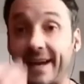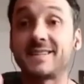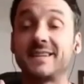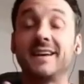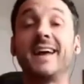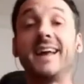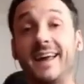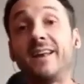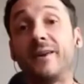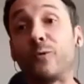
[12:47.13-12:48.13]
que es
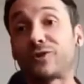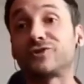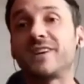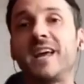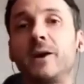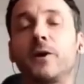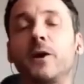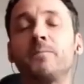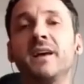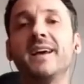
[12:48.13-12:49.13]
el, nuestro cerebro.